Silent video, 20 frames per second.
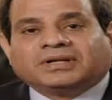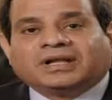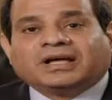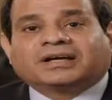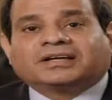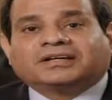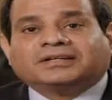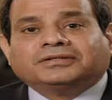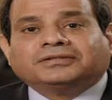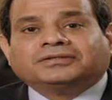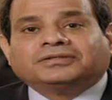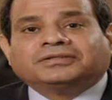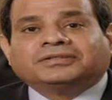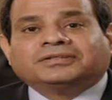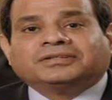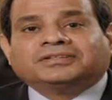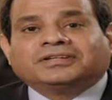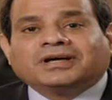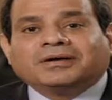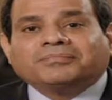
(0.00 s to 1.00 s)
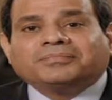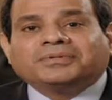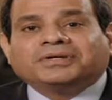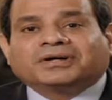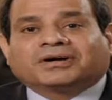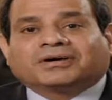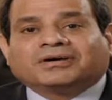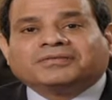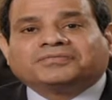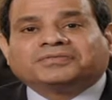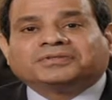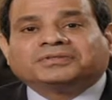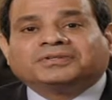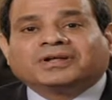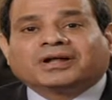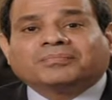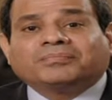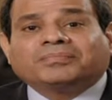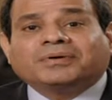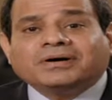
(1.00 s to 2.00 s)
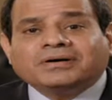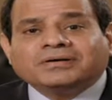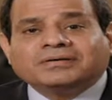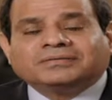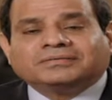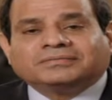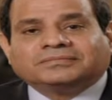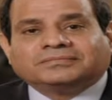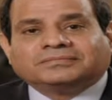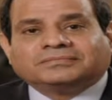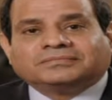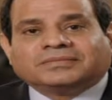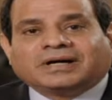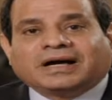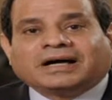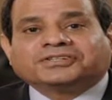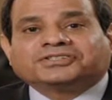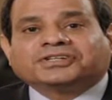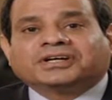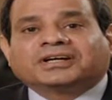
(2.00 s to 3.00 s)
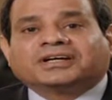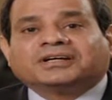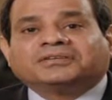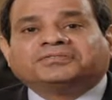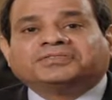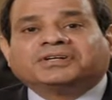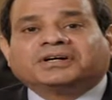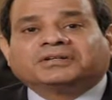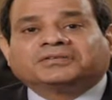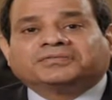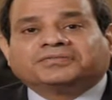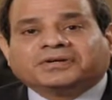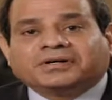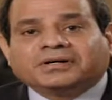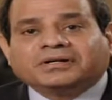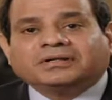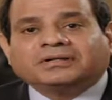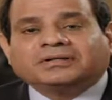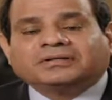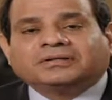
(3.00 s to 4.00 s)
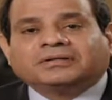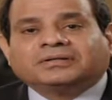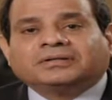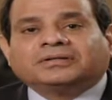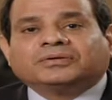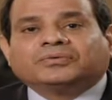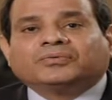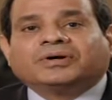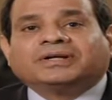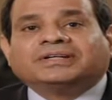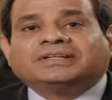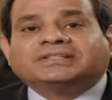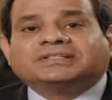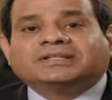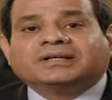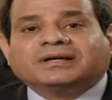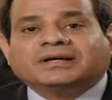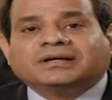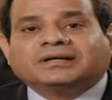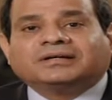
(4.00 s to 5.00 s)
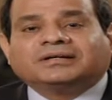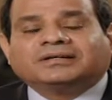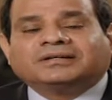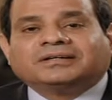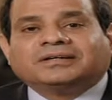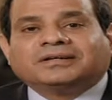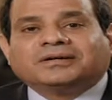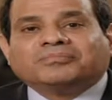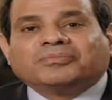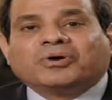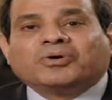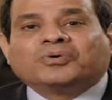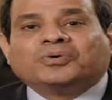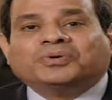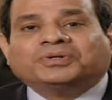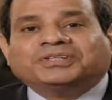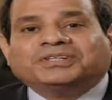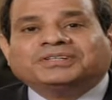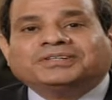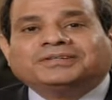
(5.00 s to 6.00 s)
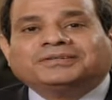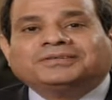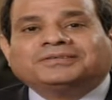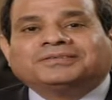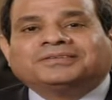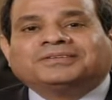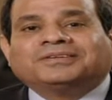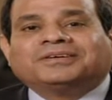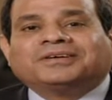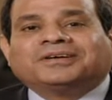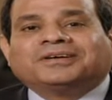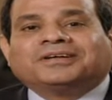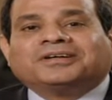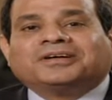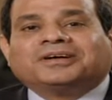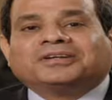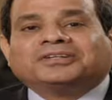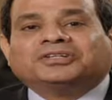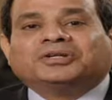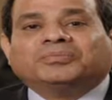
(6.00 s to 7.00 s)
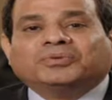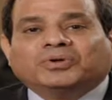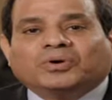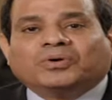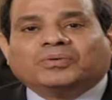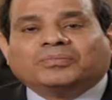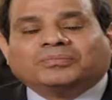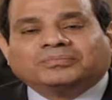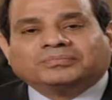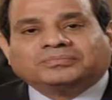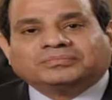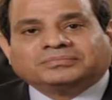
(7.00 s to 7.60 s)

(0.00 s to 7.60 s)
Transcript: لكن تم ايقاف الضربه عشان كان في اطفال ونساء موجودين ضمنهم